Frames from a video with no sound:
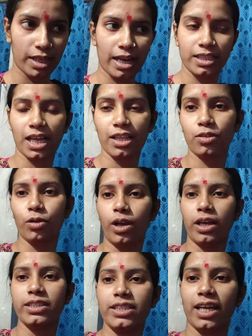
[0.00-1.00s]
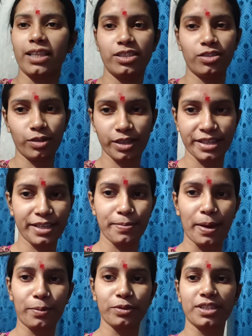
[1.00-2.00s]
তারা জানতো না যে তাদের জন্য কি কি
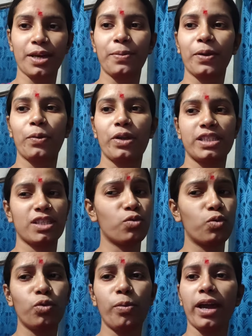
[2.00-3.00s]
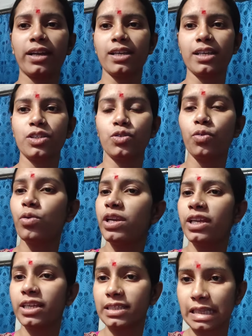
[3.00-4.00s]
ব্যবস্থা আমরা করেছি খুব একটা কিছু
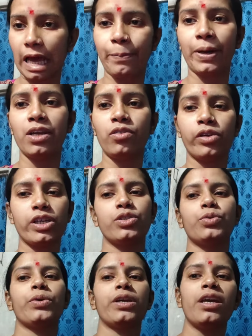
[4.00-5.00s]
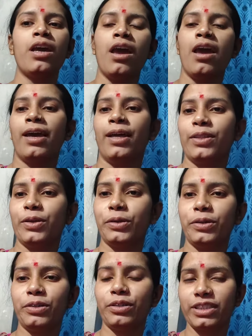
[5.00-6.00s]
করিনি সামান্য কিছুই তো
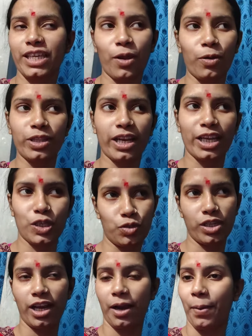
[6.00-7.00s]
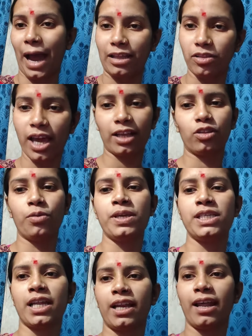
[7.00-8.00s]
সেগুলো তারা কিছুই জানে না ভাই তো
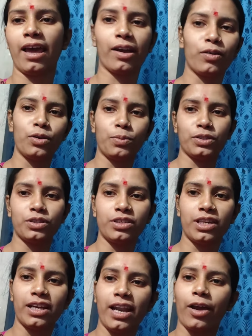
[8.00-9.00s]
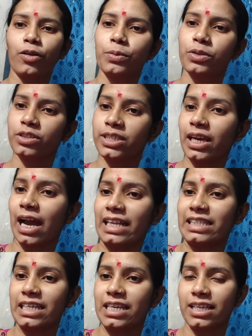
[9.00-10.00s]
একদমই জানে না এখনও পর্যন্ত জানে না এখনও পর্যন্ত সে
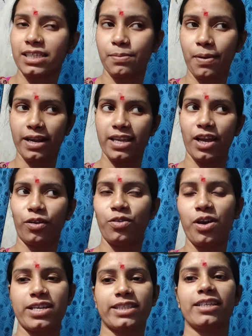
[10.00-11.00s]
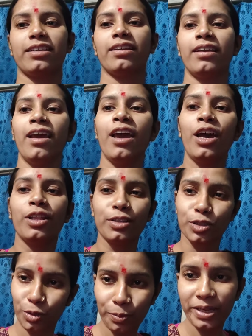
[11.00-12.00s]
কাজেই আছে বাড়ি এখনও আসেনি তো
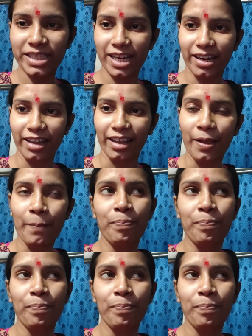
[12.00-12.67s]
সুমি জানে